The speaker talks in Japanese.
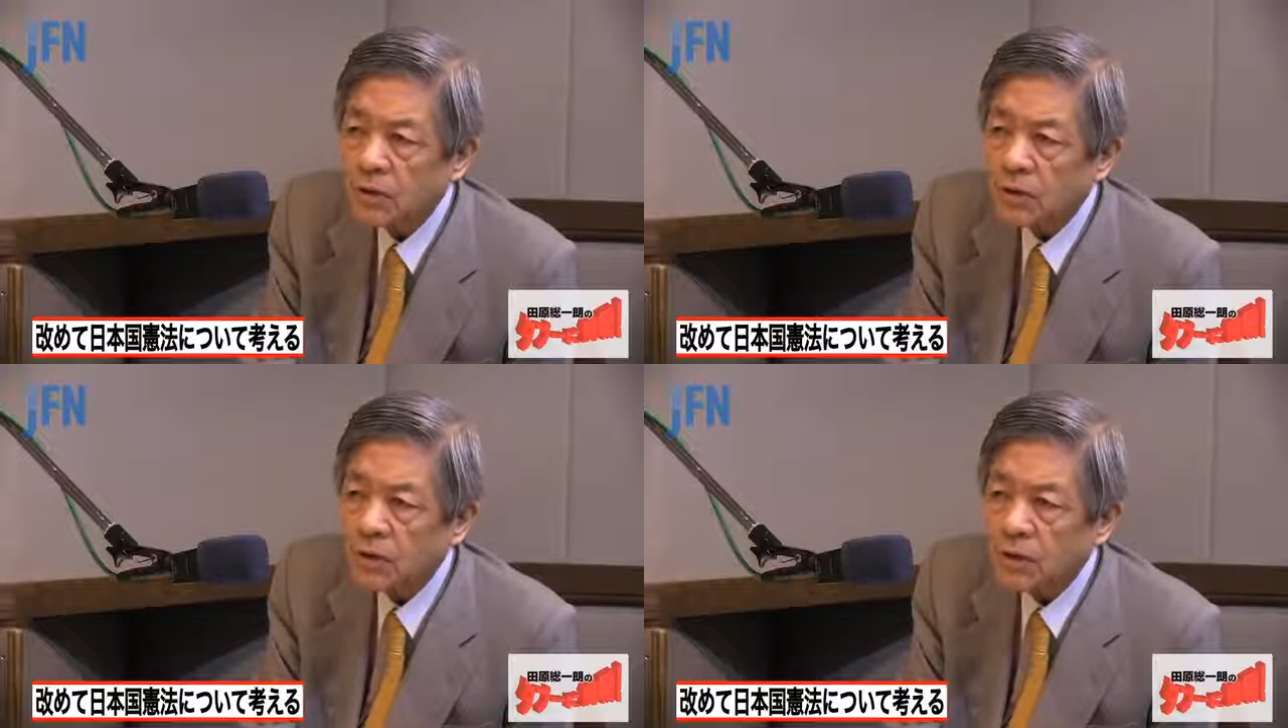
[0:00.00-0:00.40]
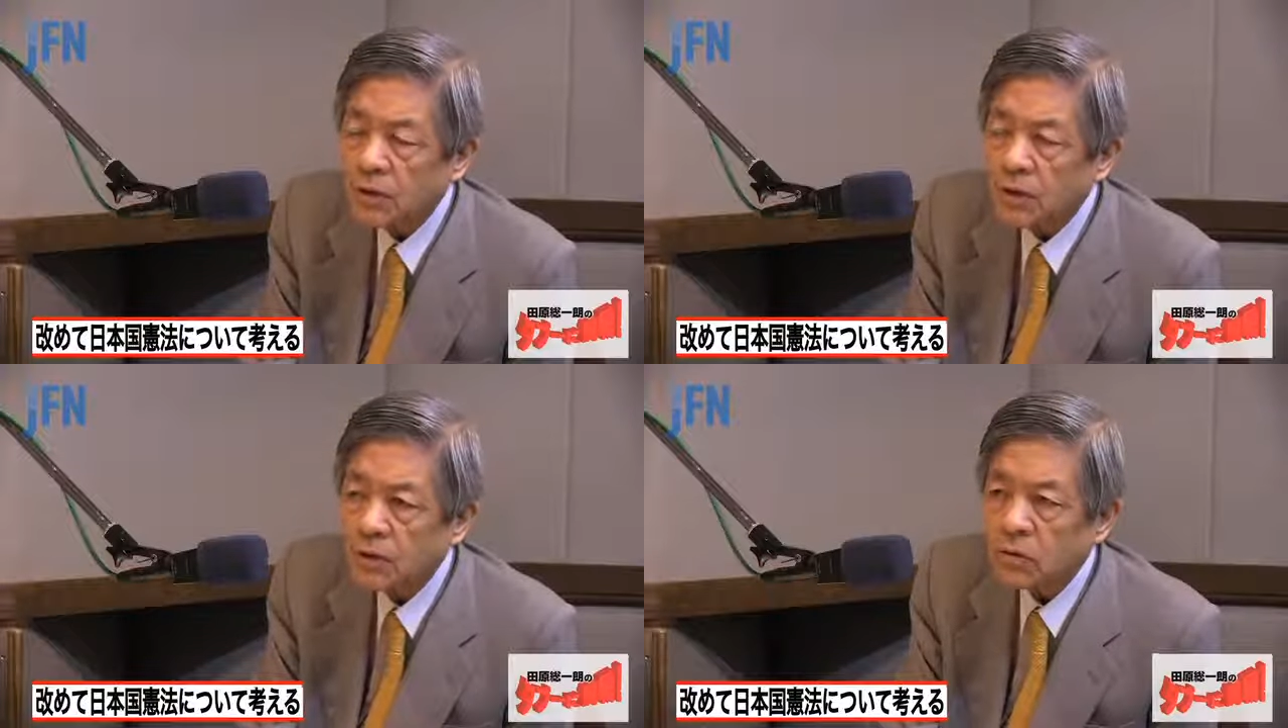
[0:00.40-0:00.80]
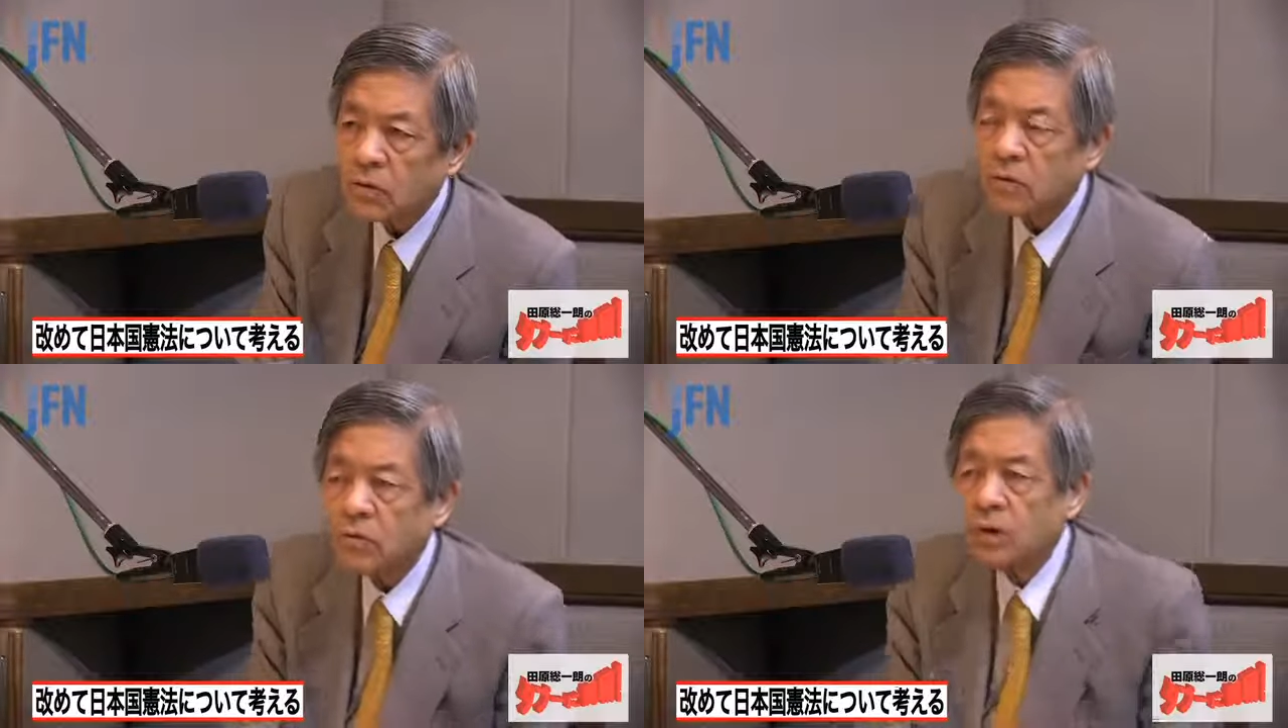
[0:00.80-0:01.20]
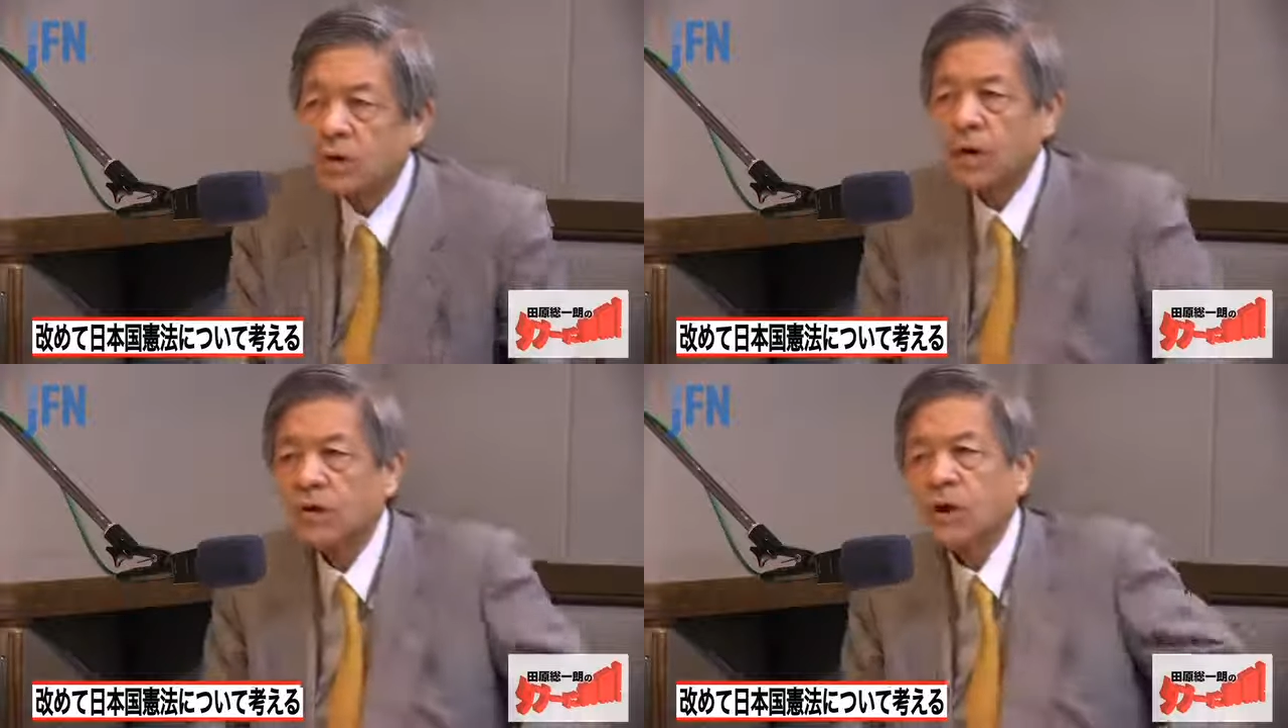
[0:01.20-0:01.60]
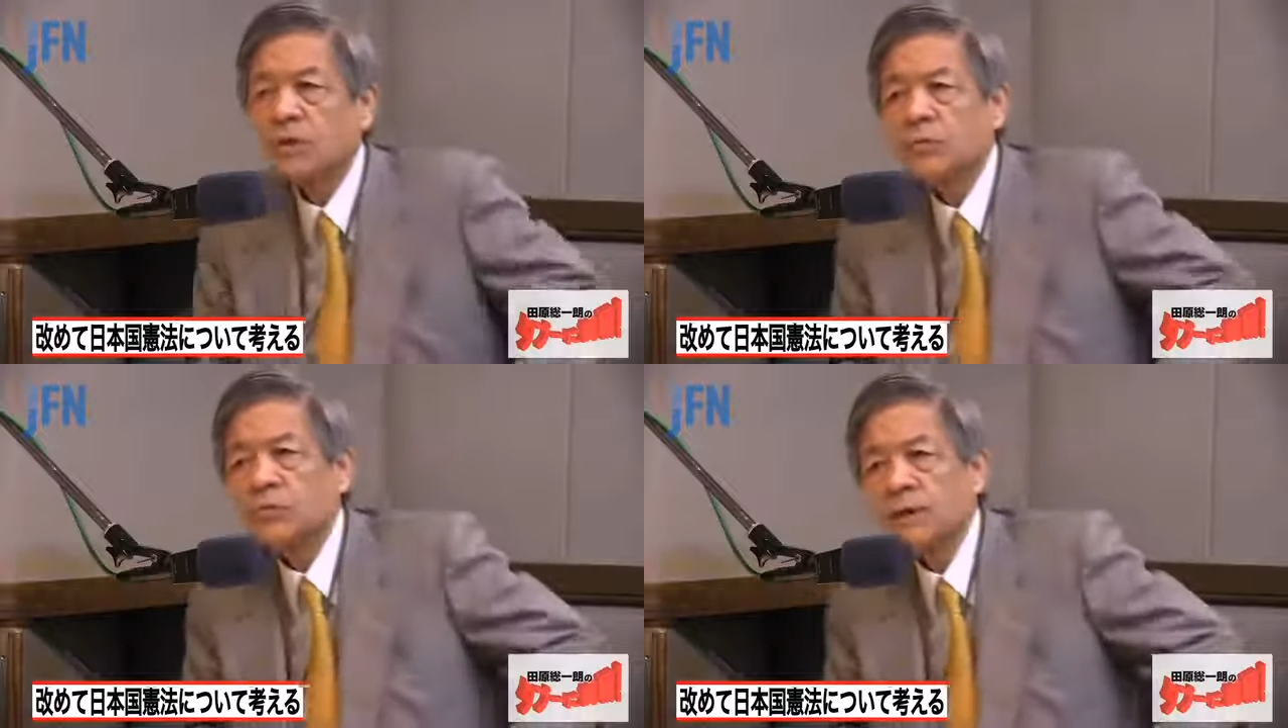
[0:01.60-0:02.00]
はい。ここが大事だ
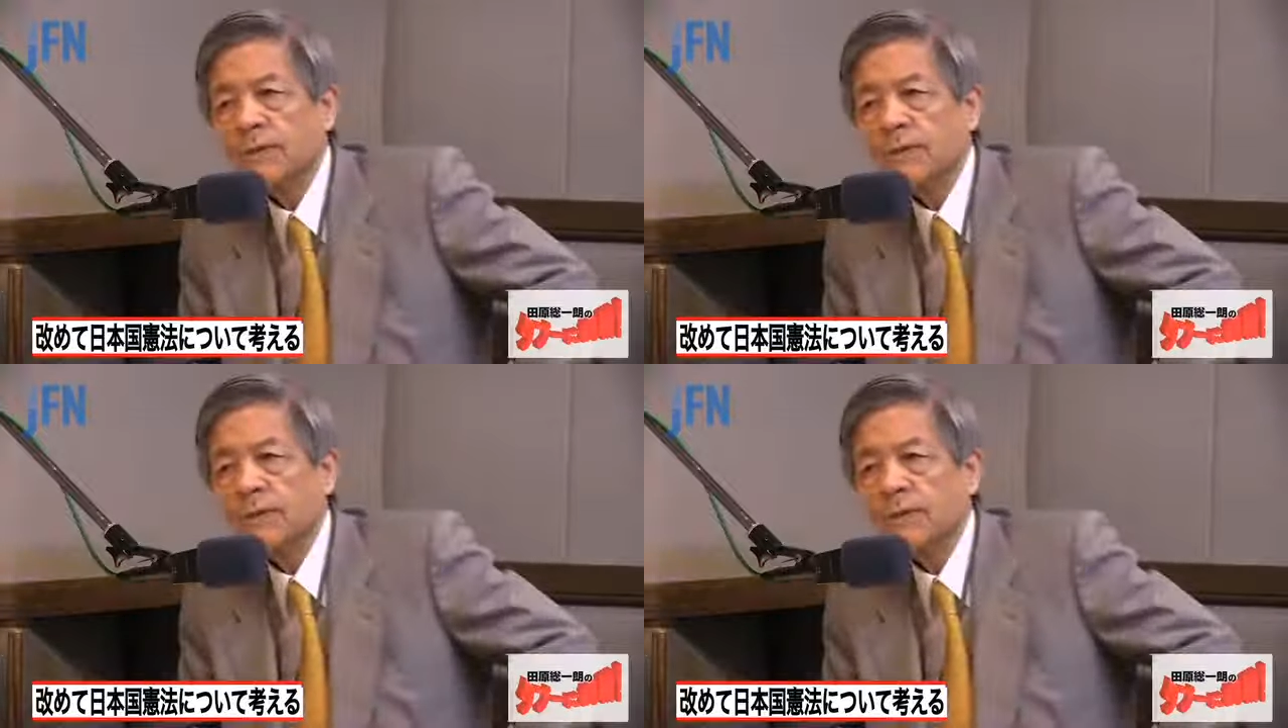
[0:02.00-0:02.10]
と思うんです